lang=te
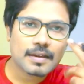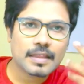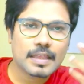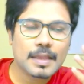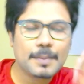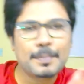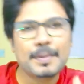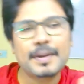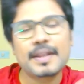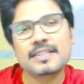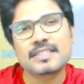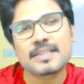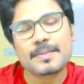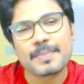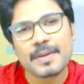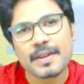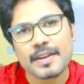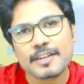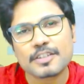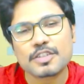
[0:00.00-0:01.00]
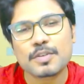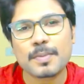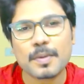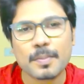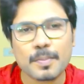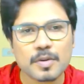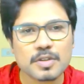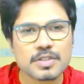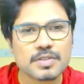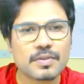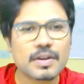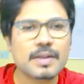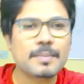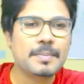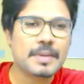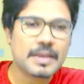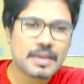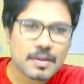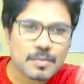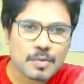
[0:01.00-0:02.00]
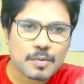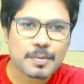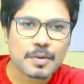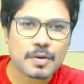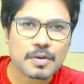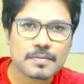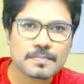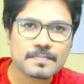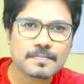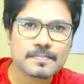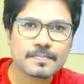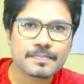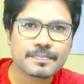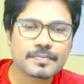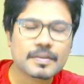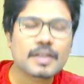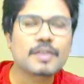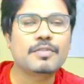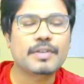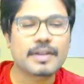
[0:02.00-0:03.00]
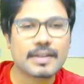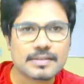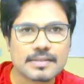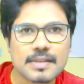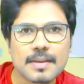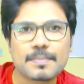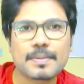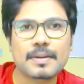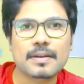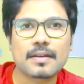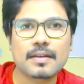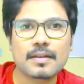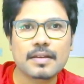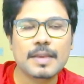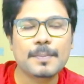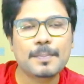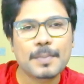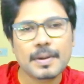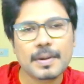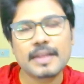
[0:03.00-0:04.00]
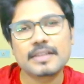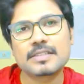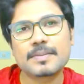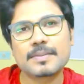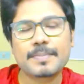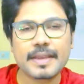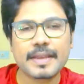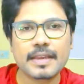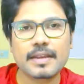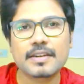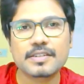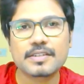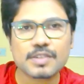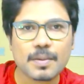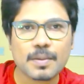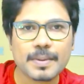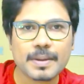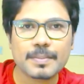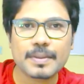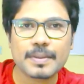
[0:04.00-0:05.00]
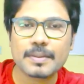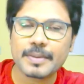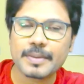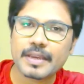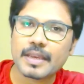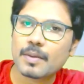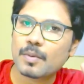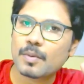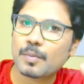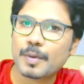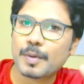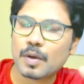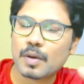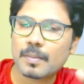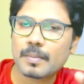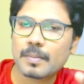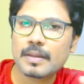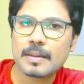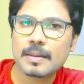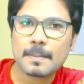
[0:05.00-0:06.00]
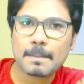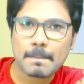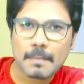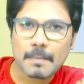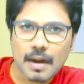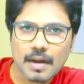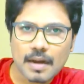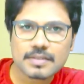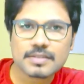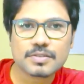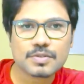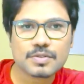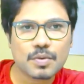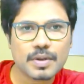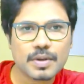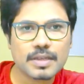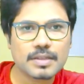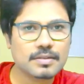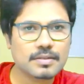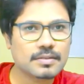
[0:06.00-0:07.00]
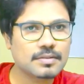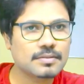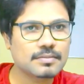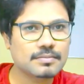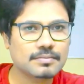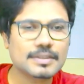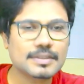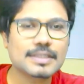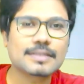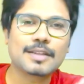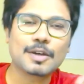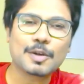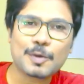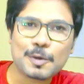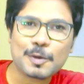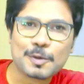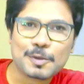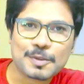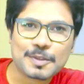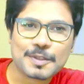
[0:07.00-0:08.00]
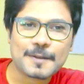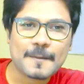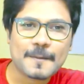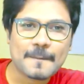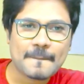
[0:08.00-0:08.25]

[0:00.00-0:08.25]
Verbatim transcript: ఇప్పుడు నేను చెప్పే రేషియో ప్రపోర్షన్ వల్ల మీకేం ఉపయోగం ఫర్ ఎగ్జాంపుల్గా ఇప్పుడు నేను చెప్పే ఇంగ్లీష్ టాపిక్ మీద మీకేం ఉపయోగం మార్క్స్ స్కోరింగ్ తక్కువ అవుతుంది